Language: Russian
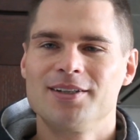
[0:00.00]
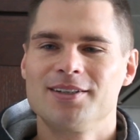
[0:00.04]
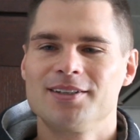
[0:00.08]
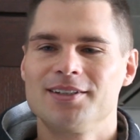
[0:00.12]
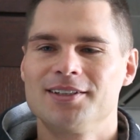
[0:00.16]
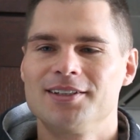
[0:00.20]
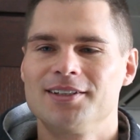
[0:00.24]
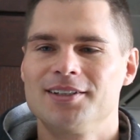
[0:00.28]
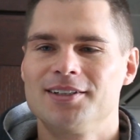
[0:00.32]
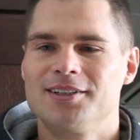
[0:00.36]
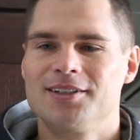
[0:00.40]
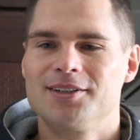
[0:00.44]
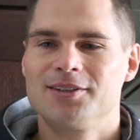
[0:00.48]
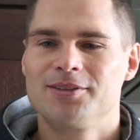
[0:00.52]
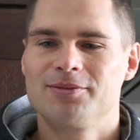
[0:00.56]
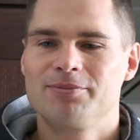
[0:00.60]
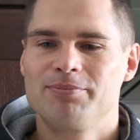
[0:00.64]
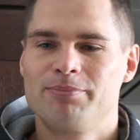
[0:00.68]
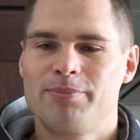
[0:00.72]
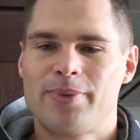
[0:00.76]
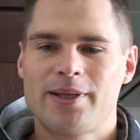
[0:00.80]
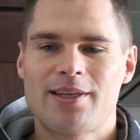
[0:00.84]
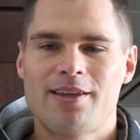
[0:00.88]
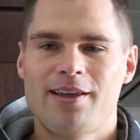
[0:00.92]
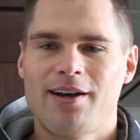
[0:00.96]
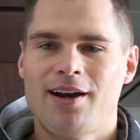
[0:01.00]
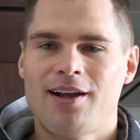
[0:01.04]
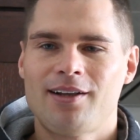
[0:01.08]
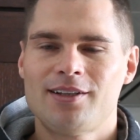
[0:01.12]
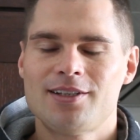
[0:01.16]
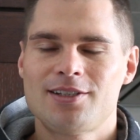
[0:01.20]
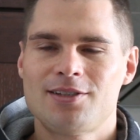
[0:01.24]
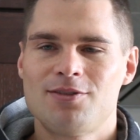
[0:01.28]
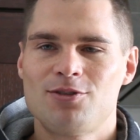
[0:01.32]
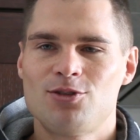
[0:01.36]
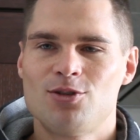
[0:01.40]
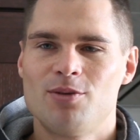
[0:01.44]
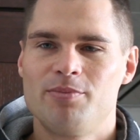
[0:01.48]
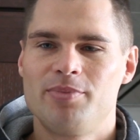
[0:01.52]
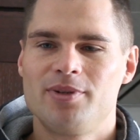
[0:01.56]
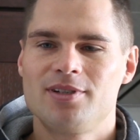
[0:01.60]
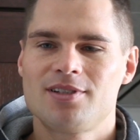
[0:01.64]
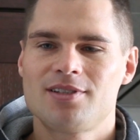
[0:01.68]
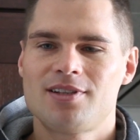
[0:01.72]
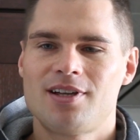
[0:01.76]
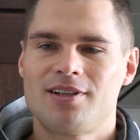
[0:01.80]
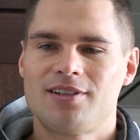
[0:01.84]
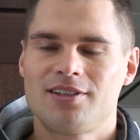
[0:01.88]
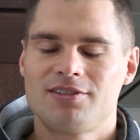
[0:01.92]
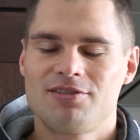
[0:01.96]
э, потерялась и все,
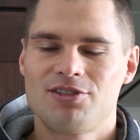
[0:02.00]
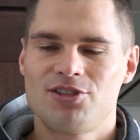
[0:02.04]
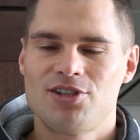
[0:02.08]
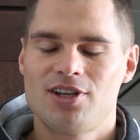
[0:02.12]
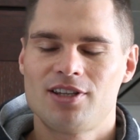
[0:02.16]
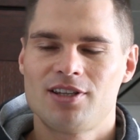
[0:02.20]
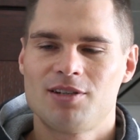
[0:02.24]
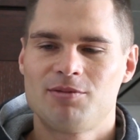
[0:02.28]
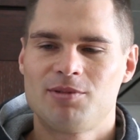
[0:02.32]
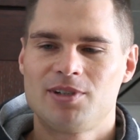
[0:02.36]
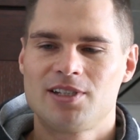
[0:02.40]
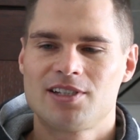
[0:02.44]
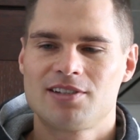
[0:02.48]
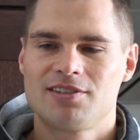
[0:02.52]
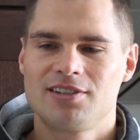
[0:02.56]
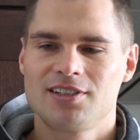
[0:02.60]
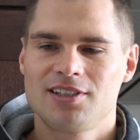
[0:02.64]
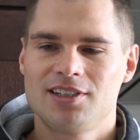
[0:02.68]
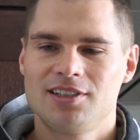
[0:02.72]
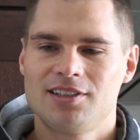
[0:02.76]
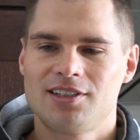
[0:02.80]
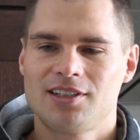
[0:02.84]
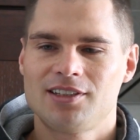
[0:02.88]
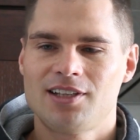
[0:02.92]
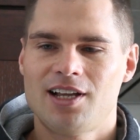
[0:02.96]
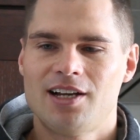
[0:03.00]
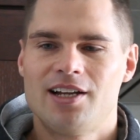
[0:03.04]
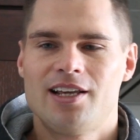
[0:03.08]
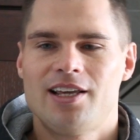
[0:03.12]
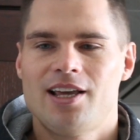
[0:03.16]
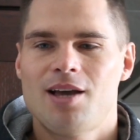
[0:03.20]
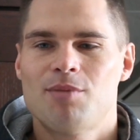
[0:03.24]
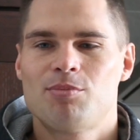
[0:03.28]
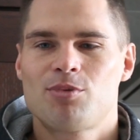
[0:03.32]
перестала отвечать на мои звонки и так далее.